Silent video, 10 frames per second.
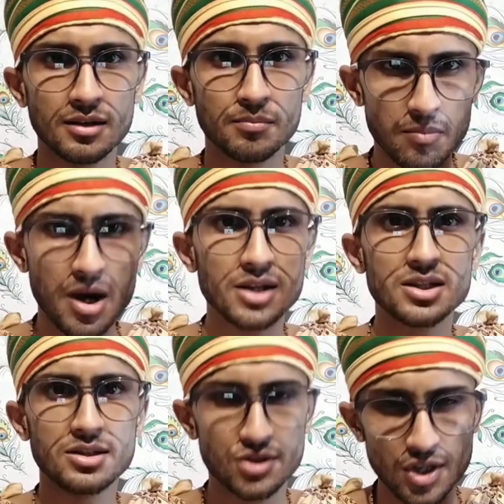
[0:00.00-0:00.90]
ब्रह्मा
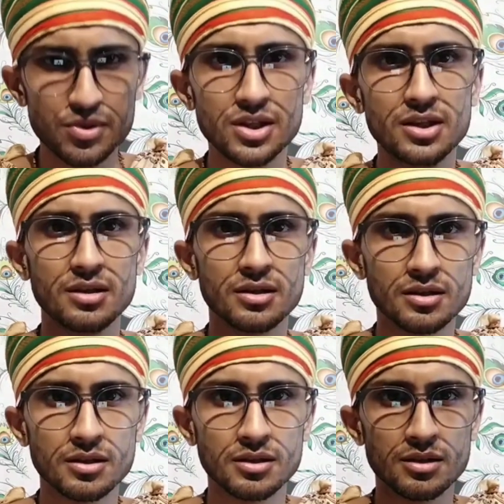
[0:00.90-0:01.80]
जी शिव जी
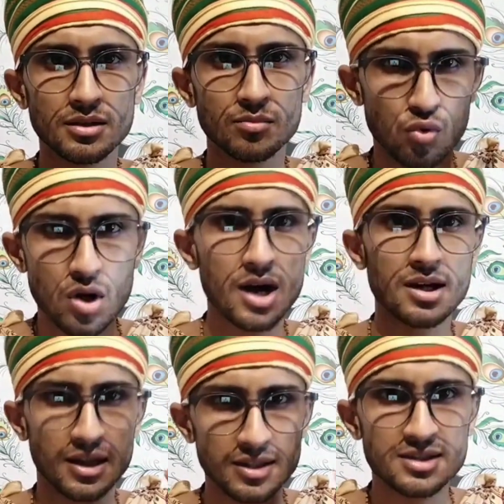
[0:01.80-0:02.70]
पुराण
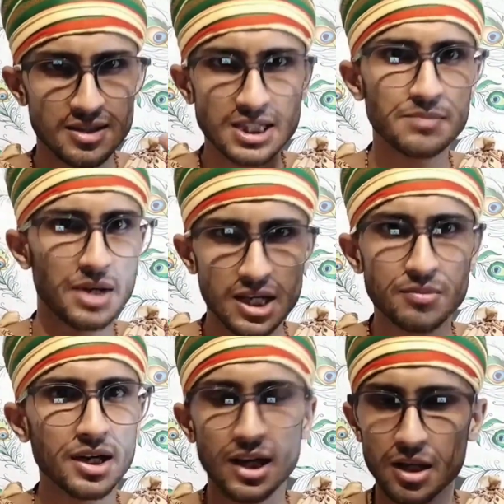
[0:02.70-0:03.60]
आदि शास्त्र वेद
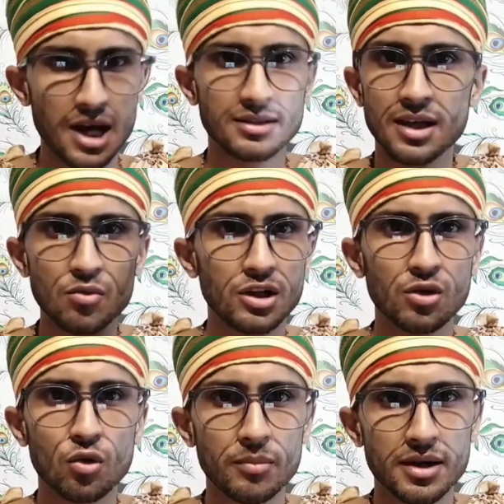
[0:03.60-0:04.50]
वगैरह में आते हैं उन
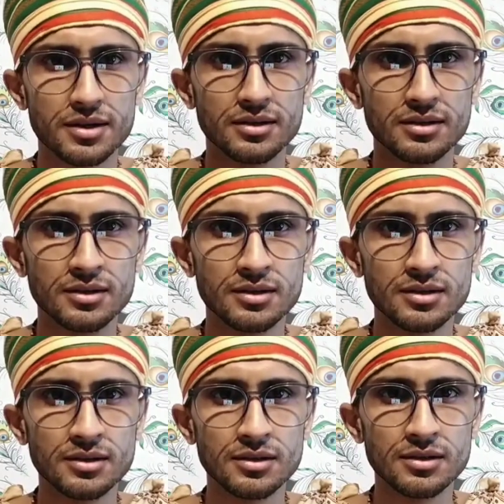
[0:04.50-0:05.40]
लोगों के वर्णन
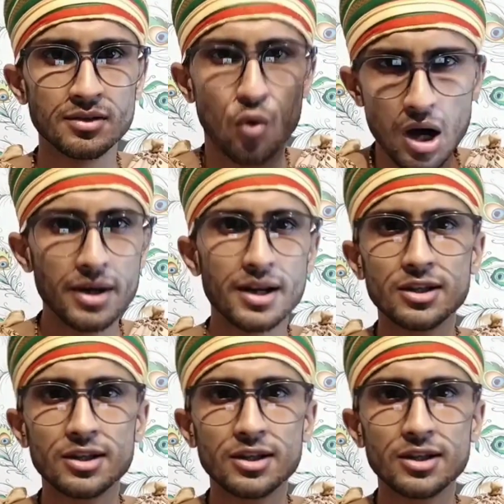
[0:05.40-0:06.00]
वो हमारे